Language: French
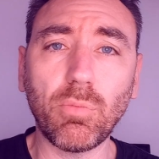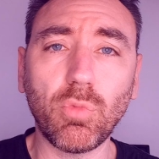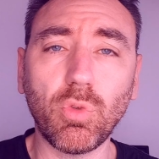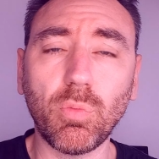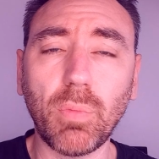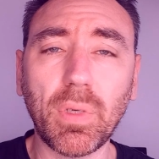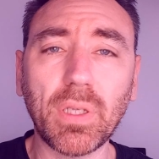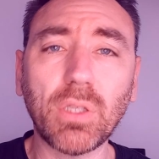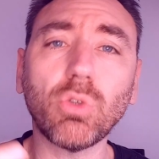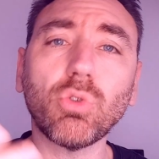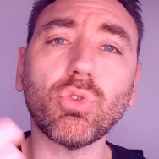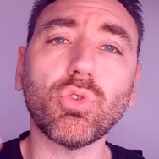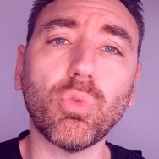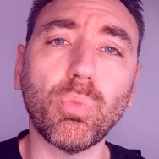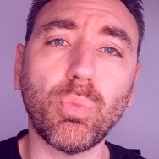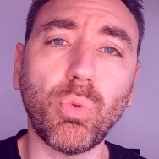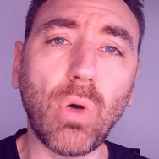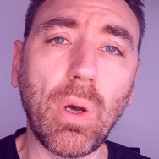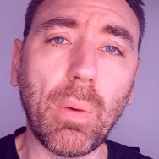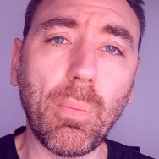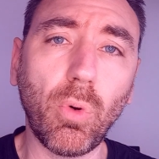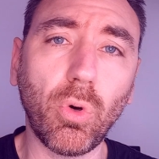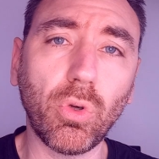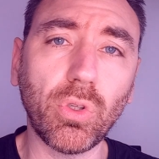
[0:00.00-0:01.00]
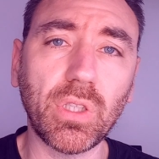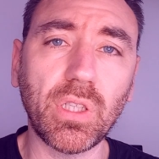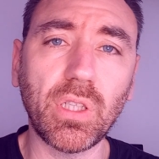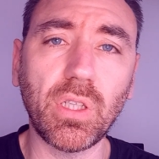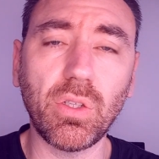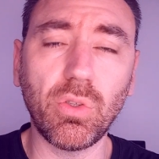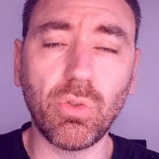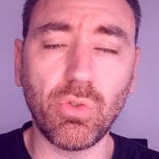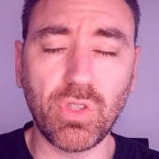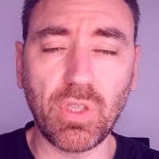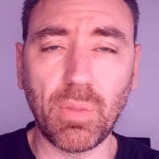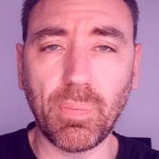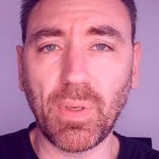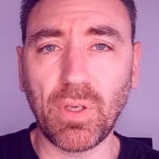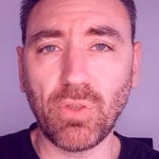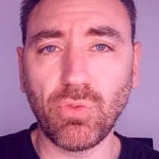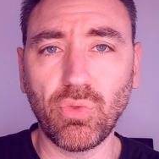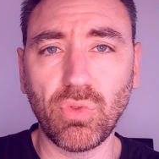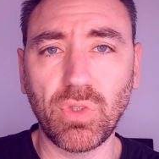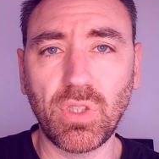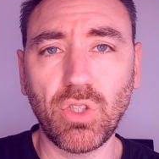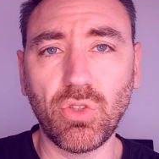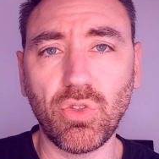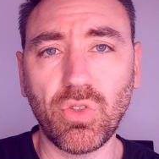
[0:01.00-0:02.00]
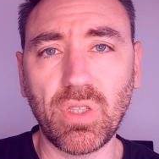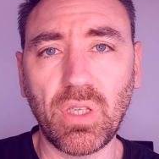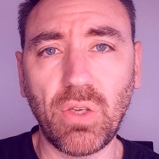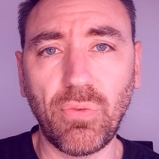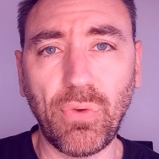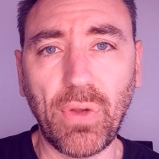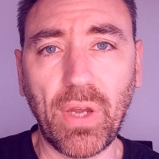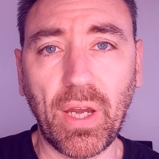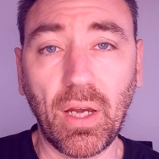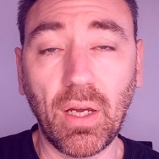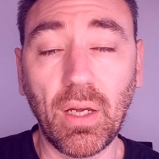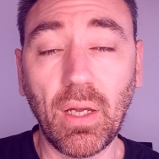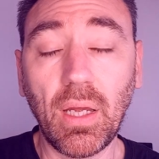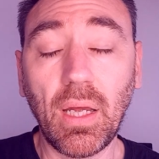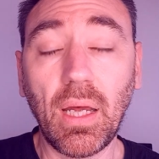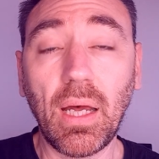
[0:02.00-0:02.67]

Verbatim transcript: mais maintenant je peux aborder, c'est pas un souci, je sais faire.